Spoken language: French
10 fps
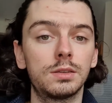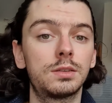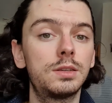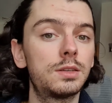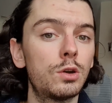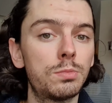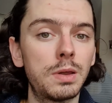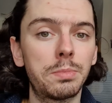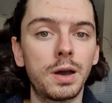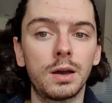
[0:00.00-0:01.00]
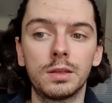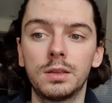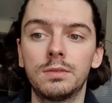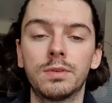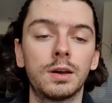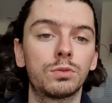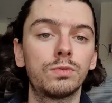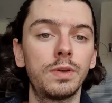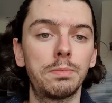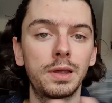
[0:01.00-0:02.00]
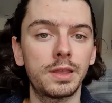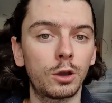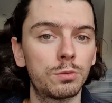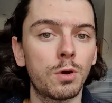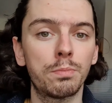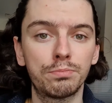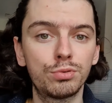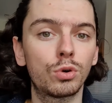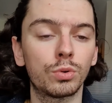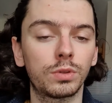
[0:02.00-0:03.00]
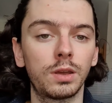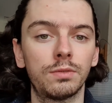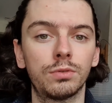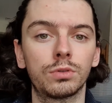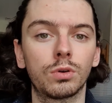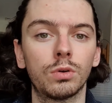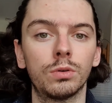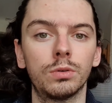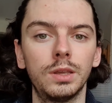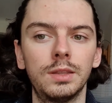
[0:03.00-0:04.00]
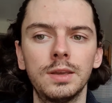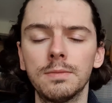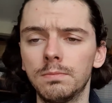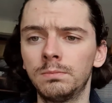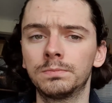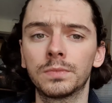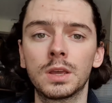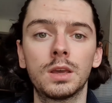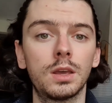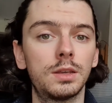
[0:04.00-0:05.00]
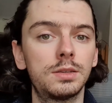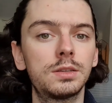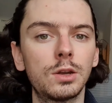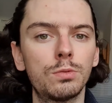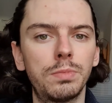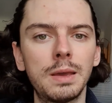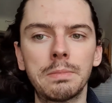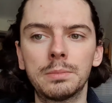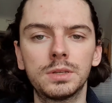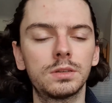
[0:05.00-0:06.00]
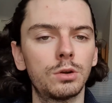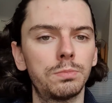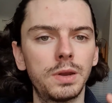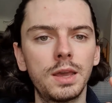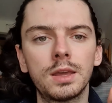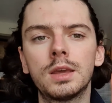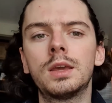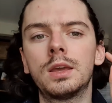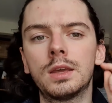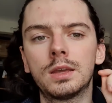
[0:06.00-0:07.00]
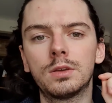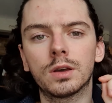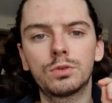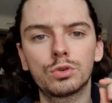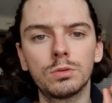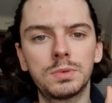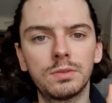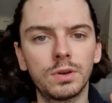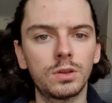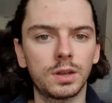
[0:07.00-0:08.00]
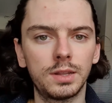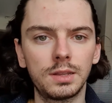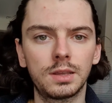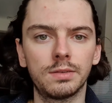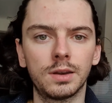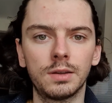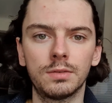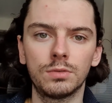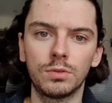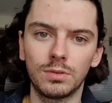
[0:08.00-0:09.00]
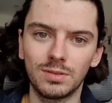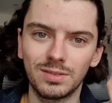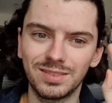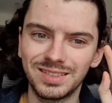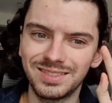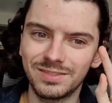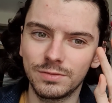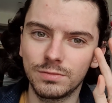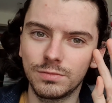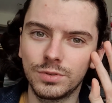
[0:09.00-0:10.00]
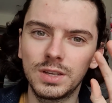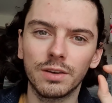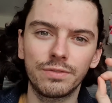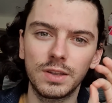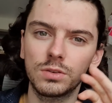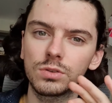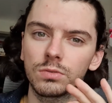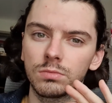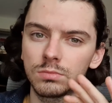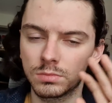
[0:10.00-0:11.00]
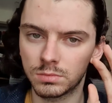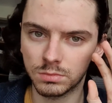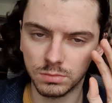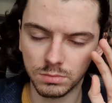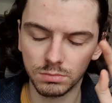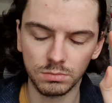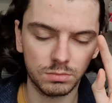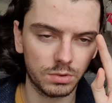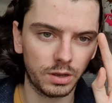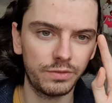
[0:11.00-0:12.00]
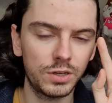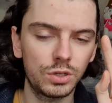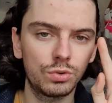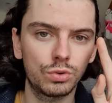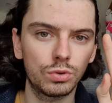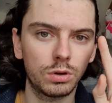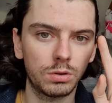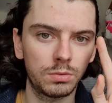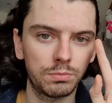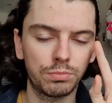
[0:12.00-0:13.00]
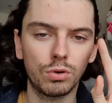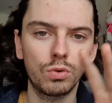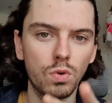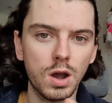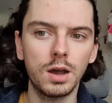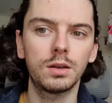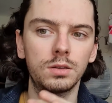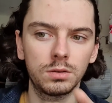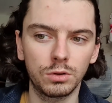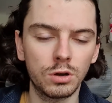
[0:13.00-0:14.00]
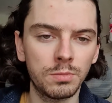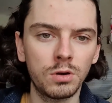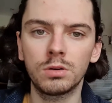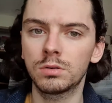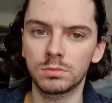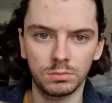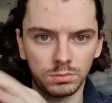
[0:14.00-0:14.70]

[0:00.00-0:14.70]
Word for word: si ça lui plaît pas, il va trouver plein d'arguments pour contrer votre euh, idée. Et si ça lui plaît, même si ça lui plaît, il y aura toujours une petite voix dans la tête qui va lui dire fais attention, réfléchis toujours pourquoi, comment,